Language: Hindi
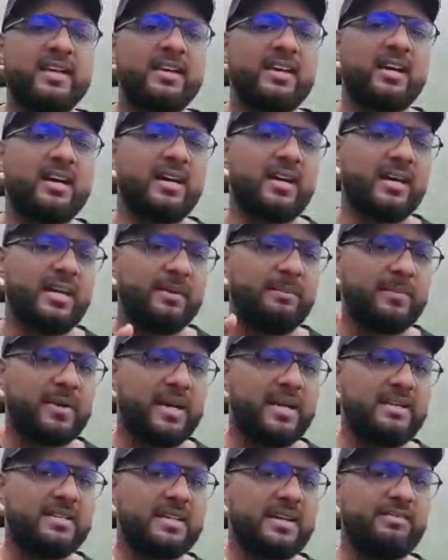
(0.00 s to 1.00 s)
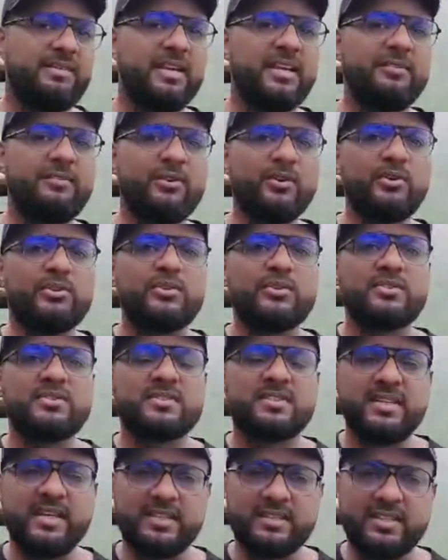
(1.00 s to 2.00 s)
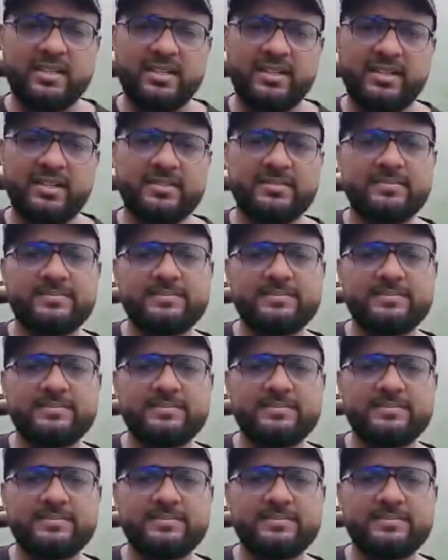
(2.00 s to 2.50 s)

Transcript: इमरान ट्रैवलिंग ब्लॉग्स देखते रहेंगे